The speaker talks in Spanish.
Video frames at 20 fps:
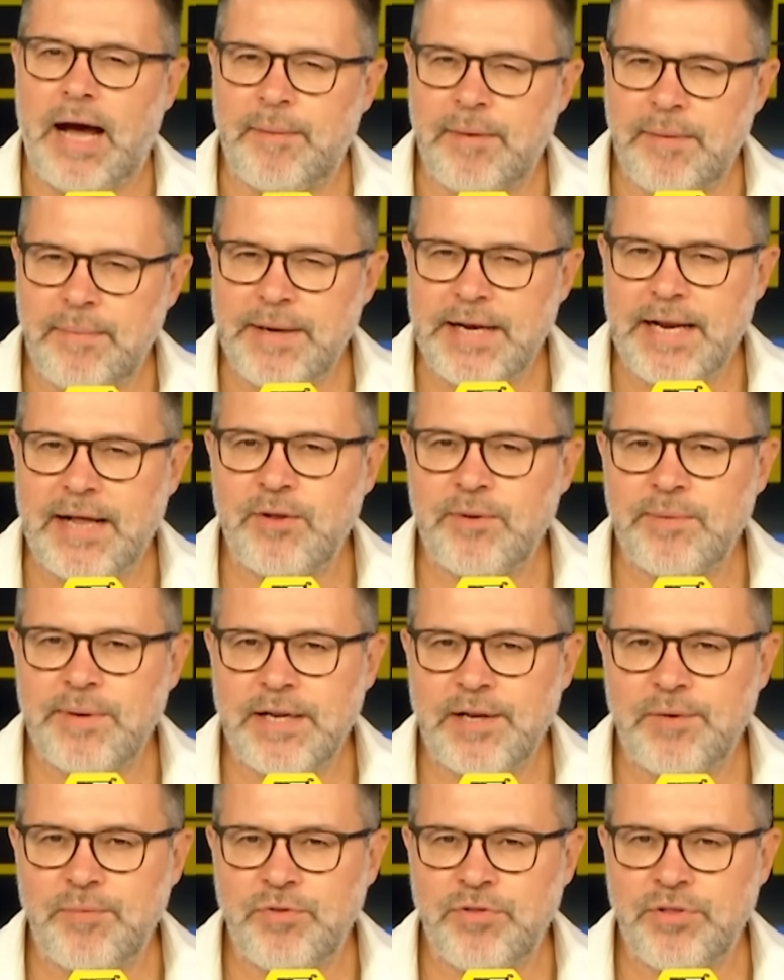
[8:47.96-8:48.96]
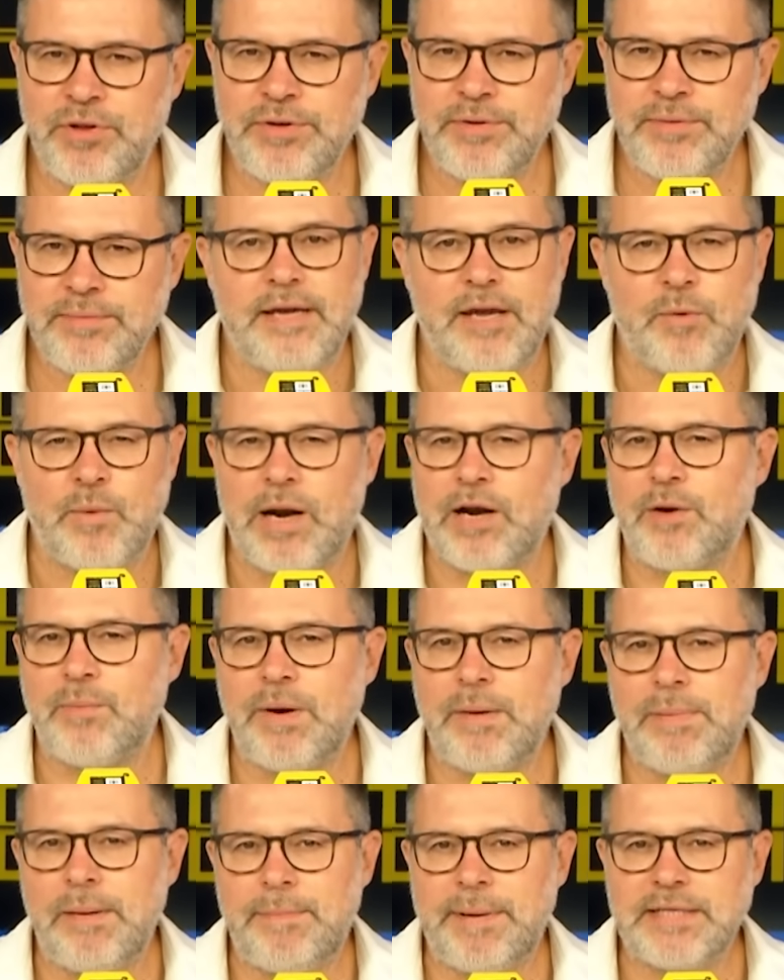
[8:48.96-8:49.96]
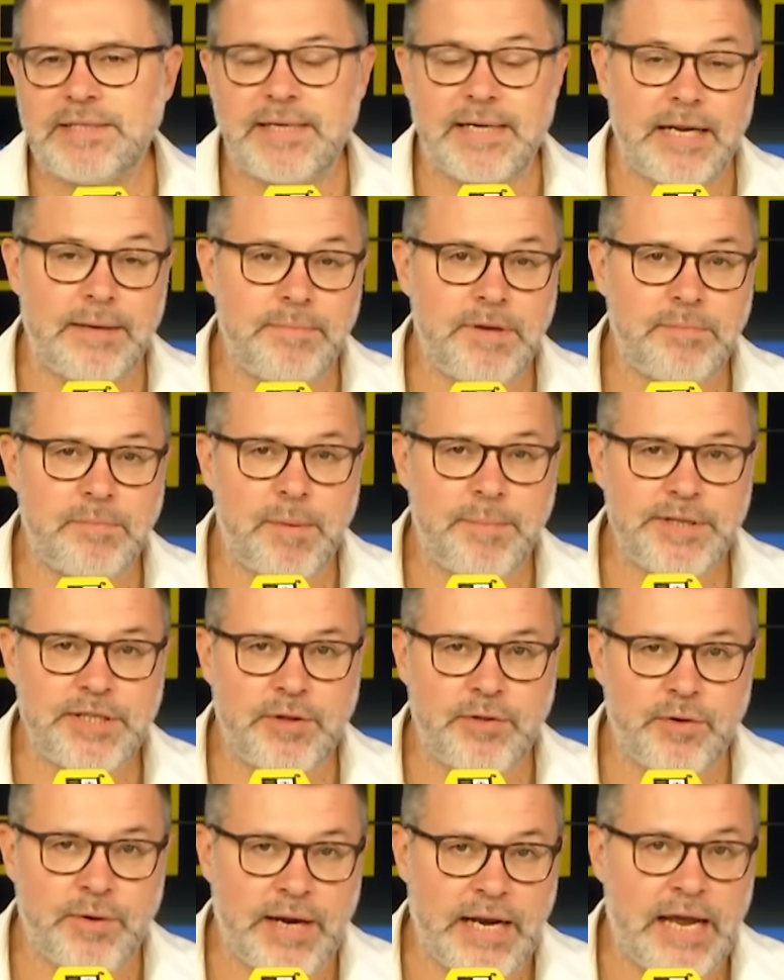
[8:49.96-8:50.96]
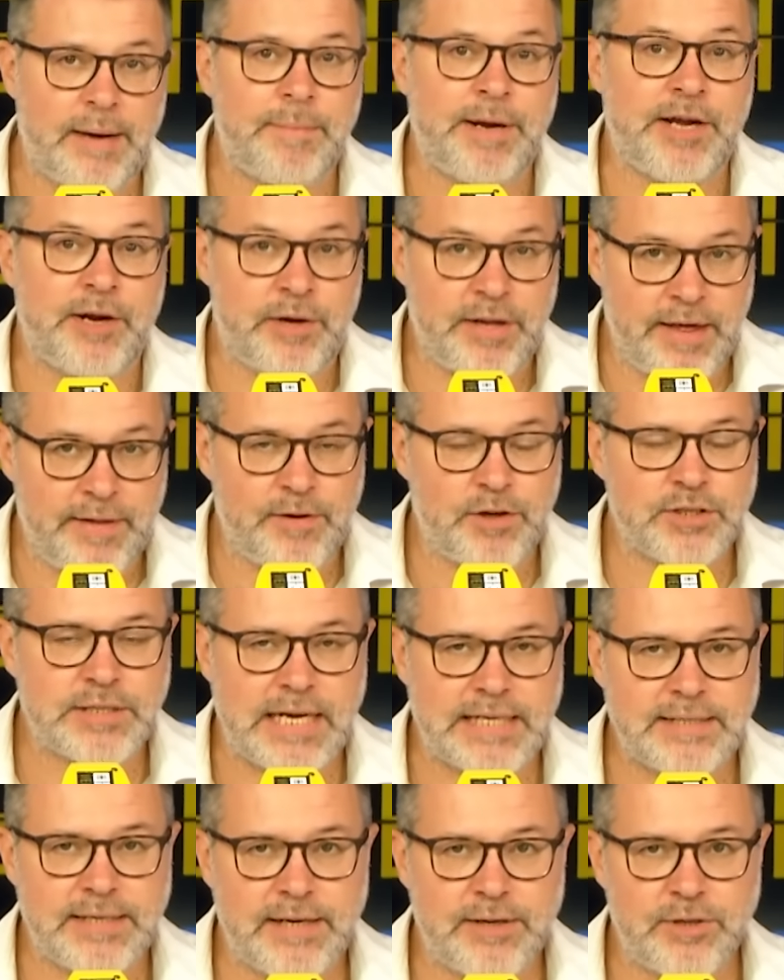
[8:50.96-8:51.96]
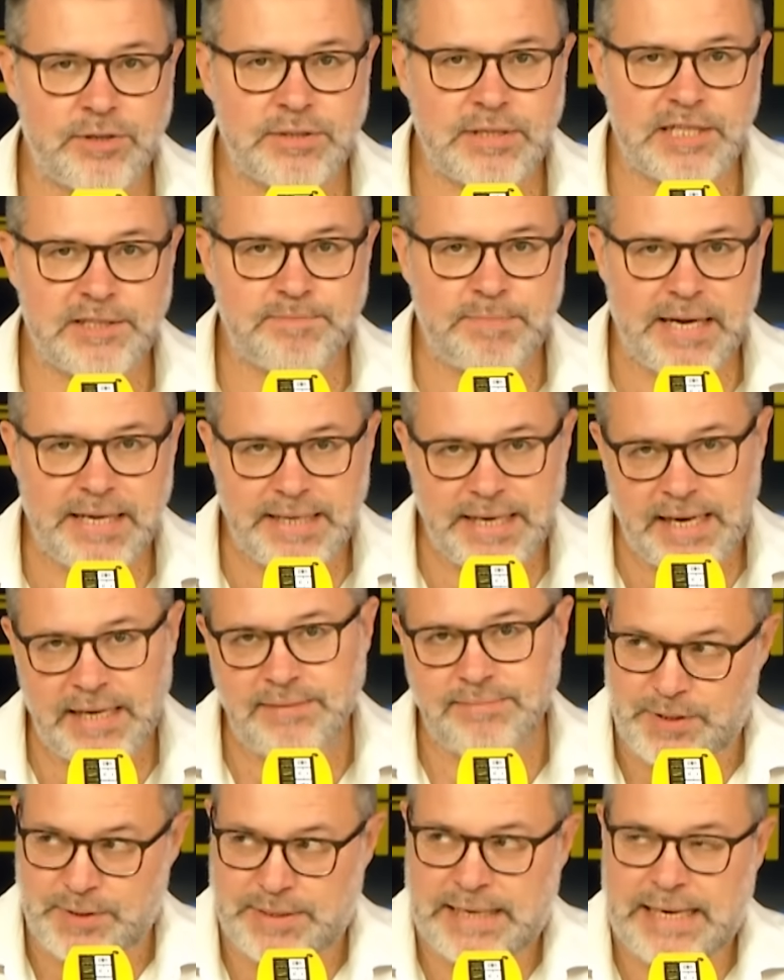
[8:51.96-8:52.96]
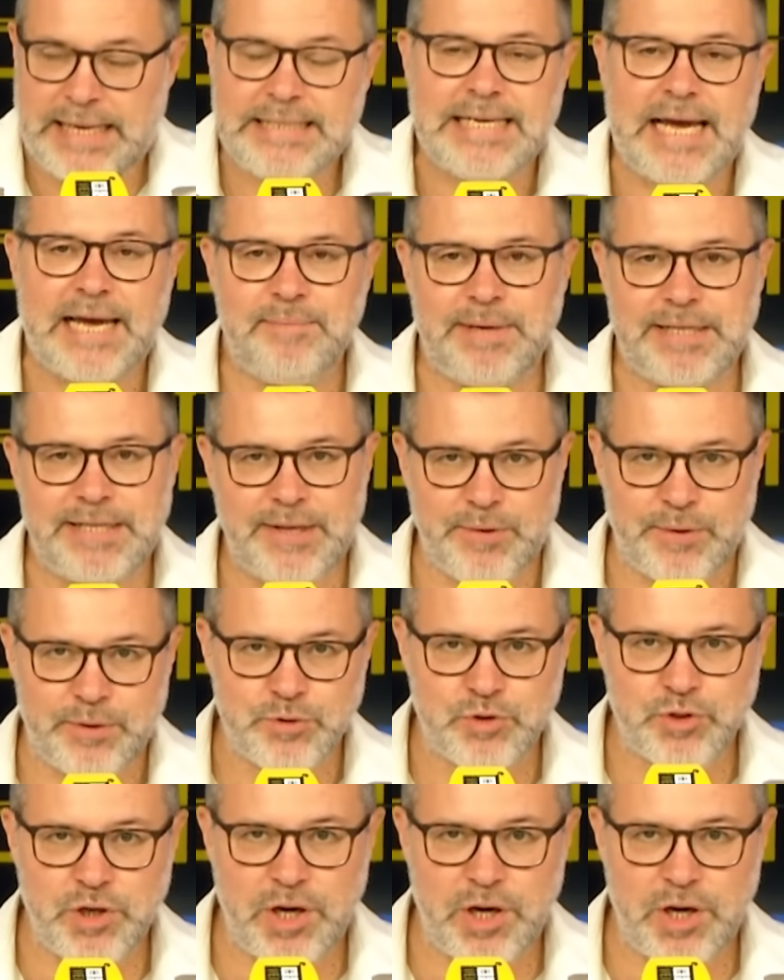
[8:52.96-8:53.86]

¿Habéis mirado bien el buzón? Que igual como el PP sigue el mismo método que la mayoría de los caseros de España, lo tenéis ahí metido en un